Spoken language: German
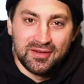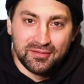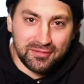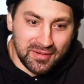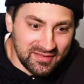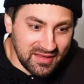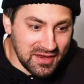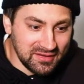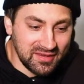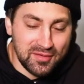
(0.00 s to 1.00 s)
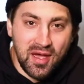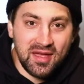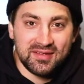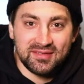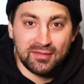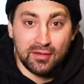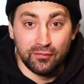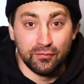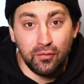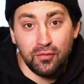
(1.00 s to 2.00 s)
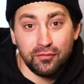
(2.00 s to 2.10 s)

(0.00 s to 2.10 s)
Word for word: Und zwar das eine Thema ist, wo